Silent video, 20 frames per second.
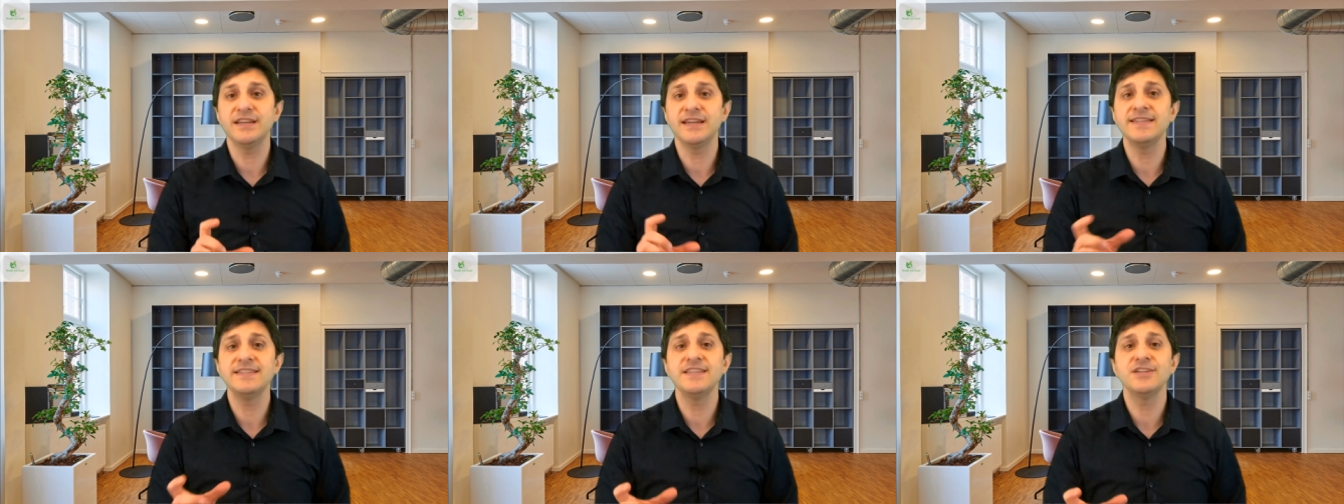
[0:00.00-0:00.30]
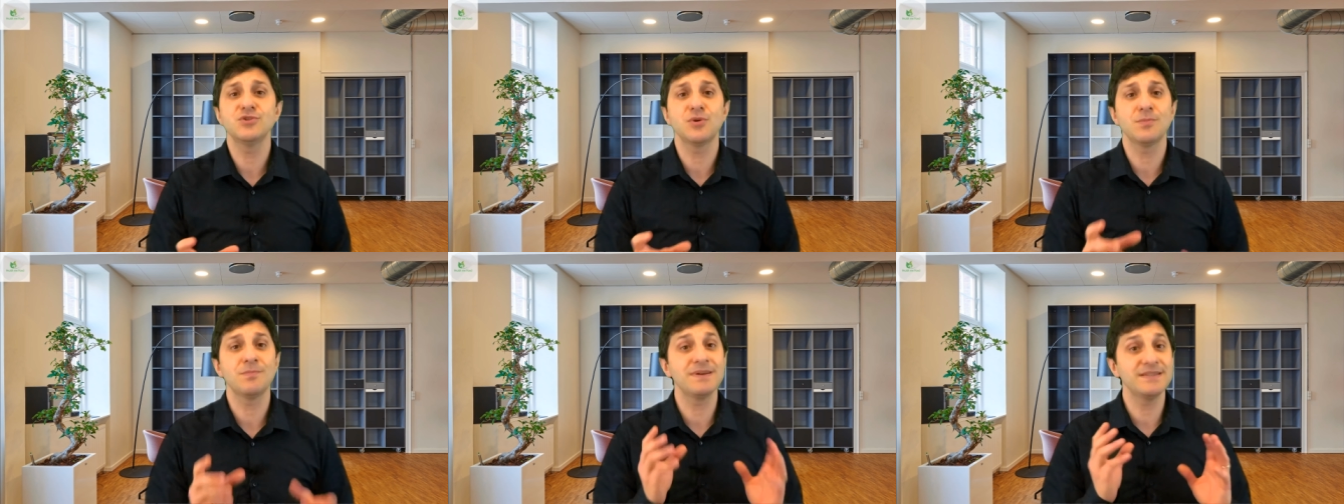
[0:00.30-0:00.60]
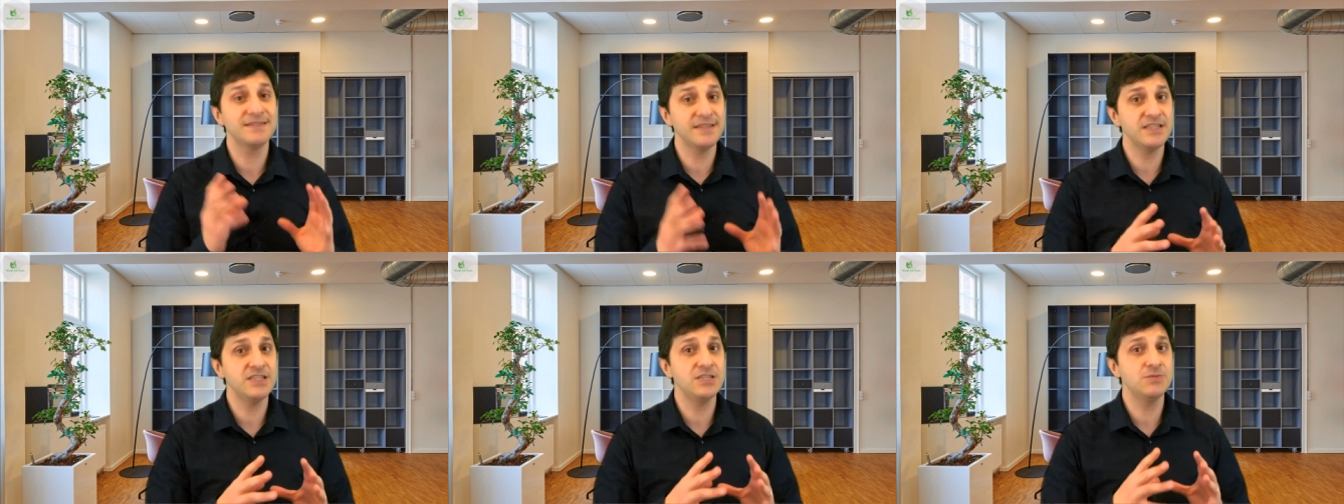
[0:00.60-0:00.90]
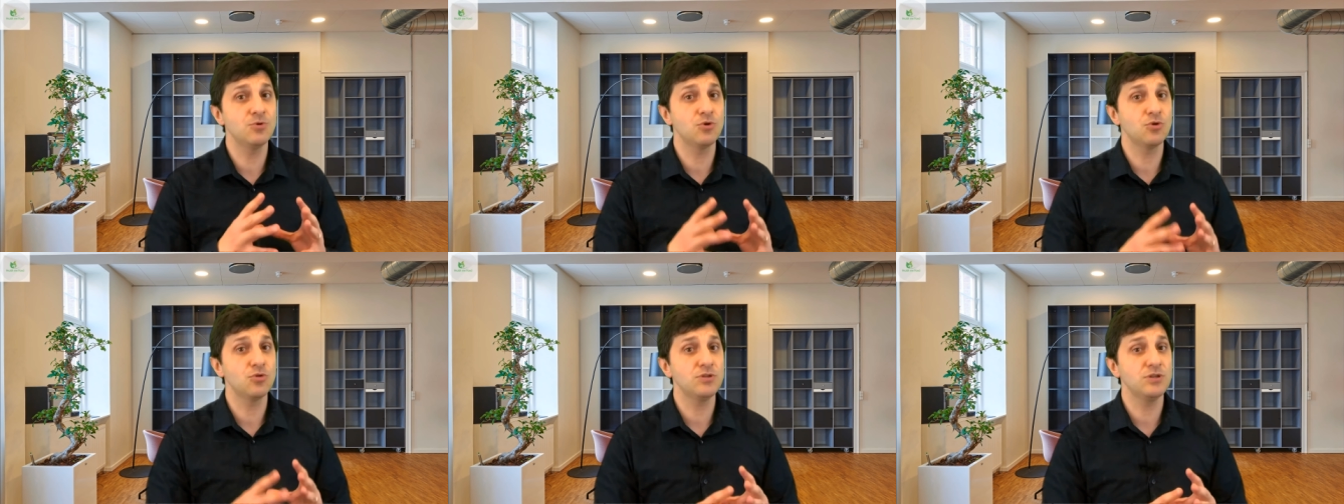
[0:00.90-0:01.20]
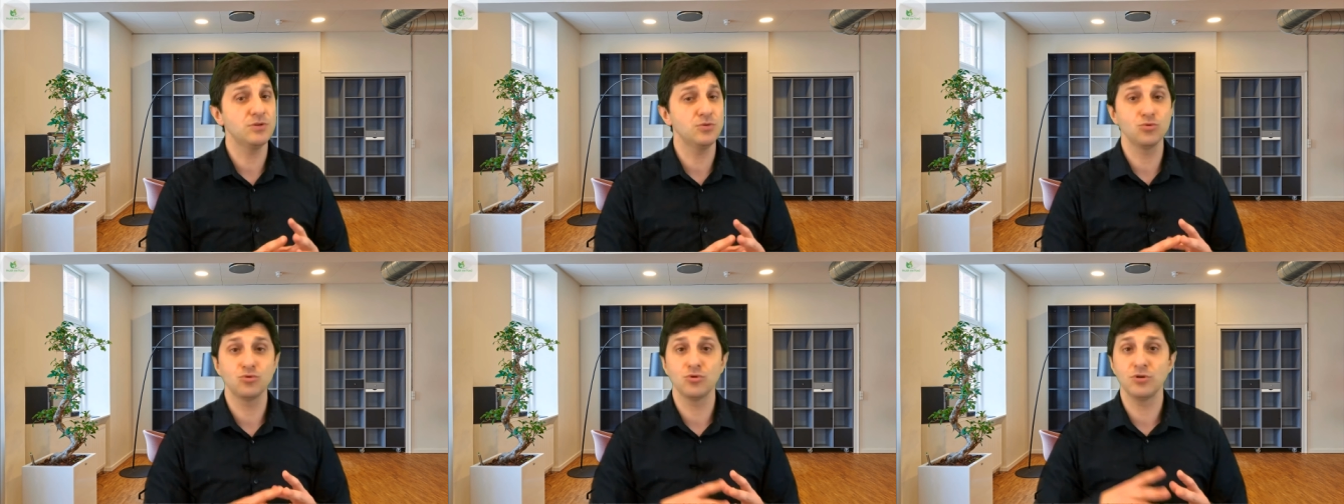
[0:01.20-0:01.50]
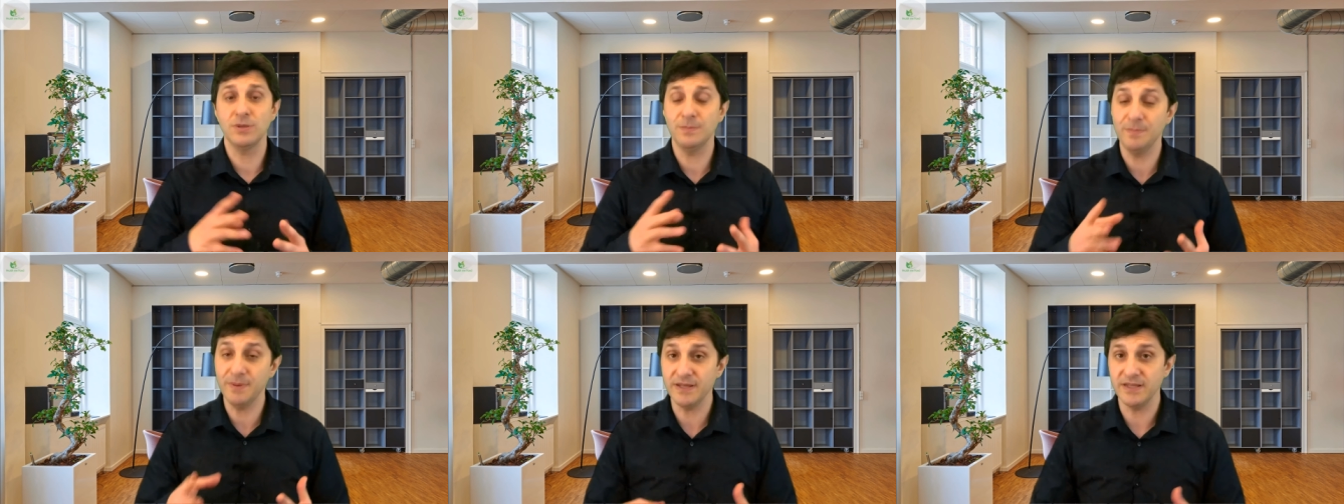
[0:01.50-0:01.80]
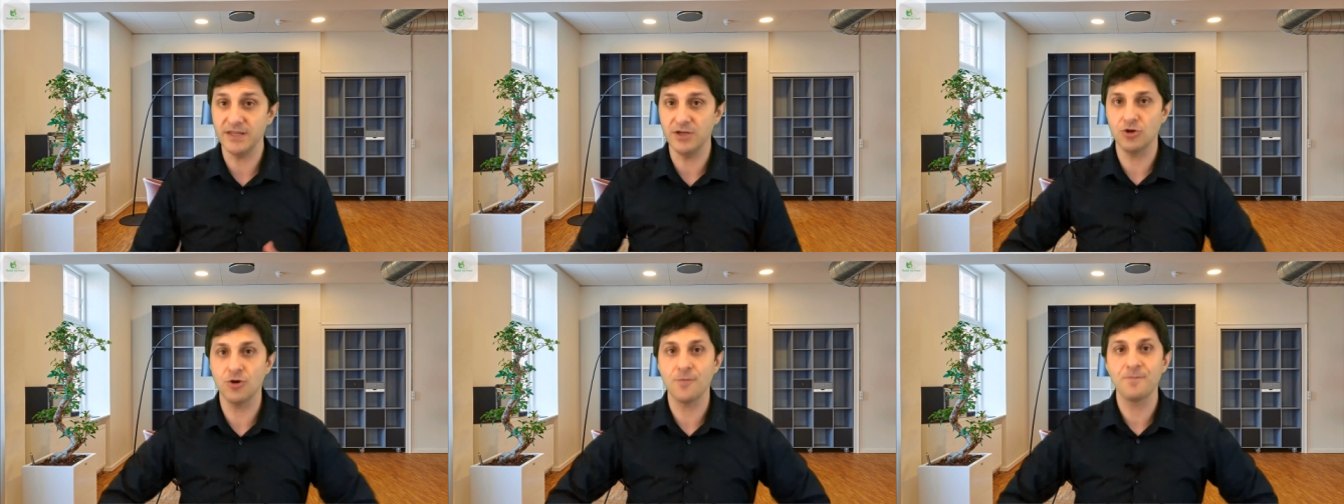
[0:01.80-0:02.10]
che siano a bassissimo contenuto
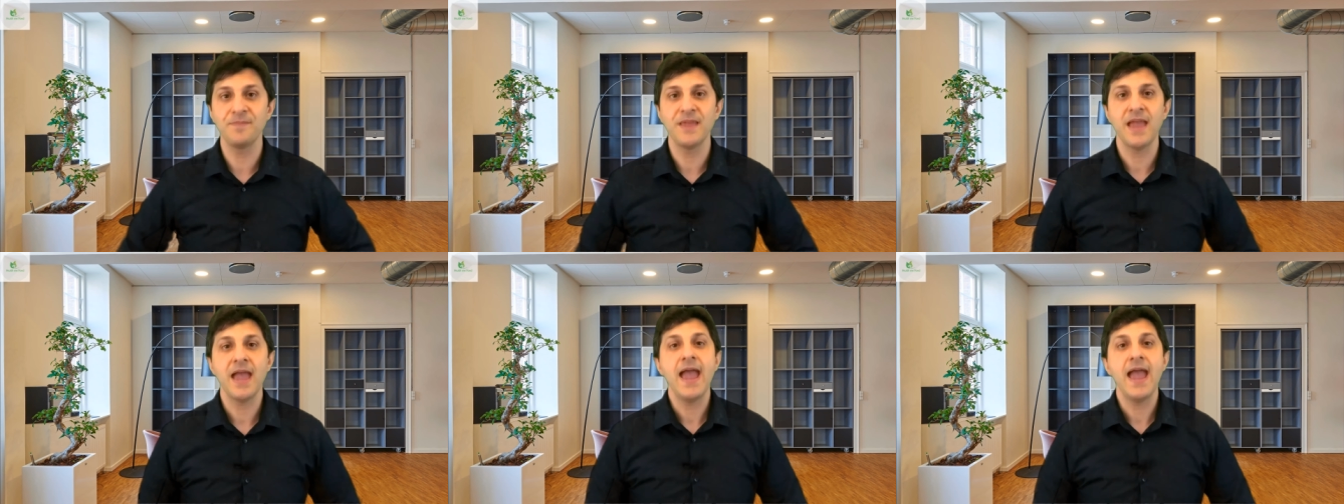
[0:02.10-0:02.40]
lipidico.